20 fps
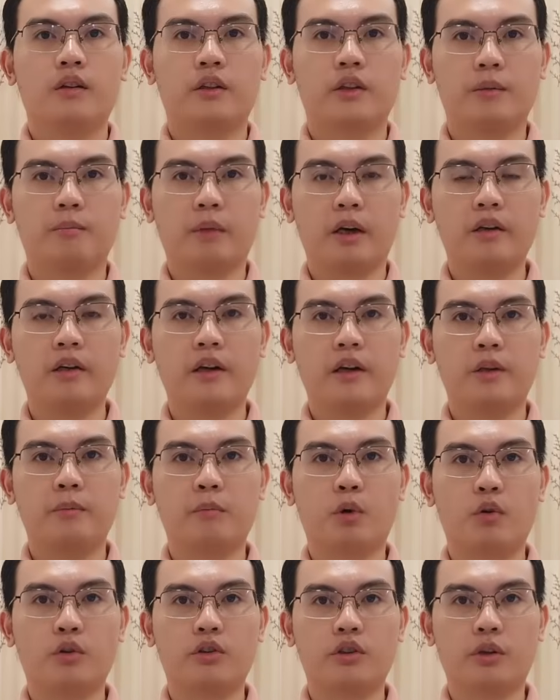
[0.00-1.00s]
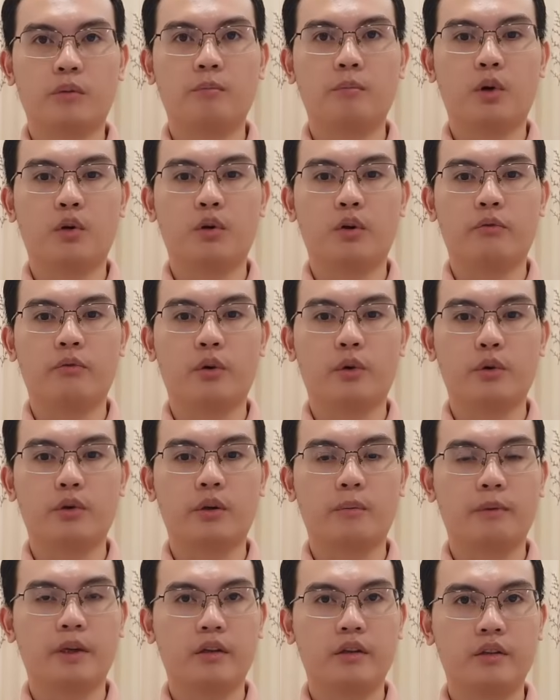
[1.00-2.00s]
Thì mới đây, Bộ trưởng Bộ Nội vụ
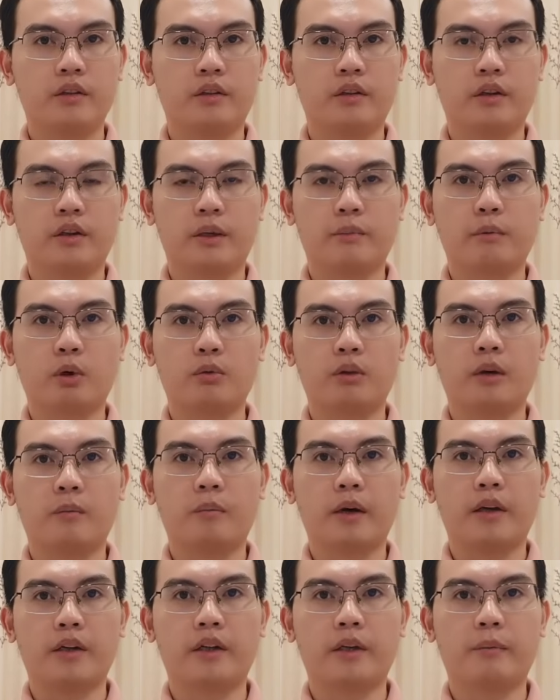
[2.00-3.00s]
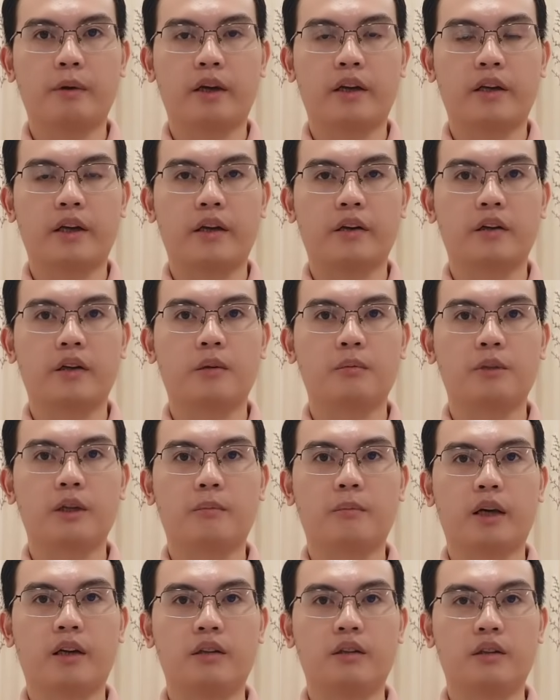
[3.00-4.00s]
cho biết từ ngày 1 tháng 7 năm
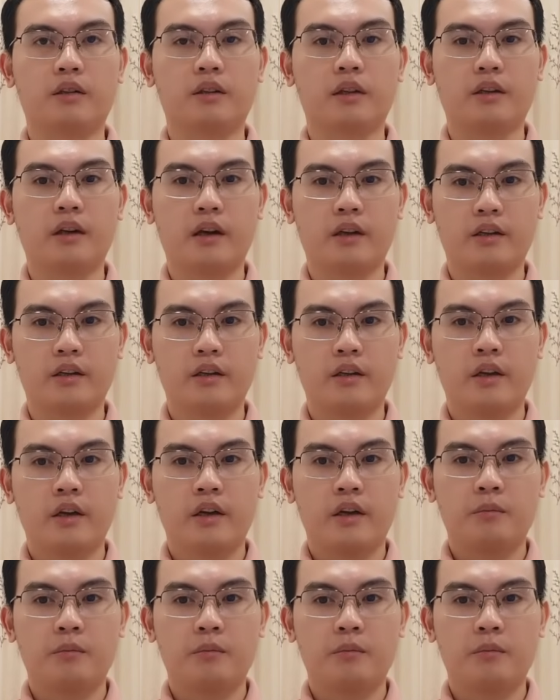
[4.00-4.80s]
2024 tới đây,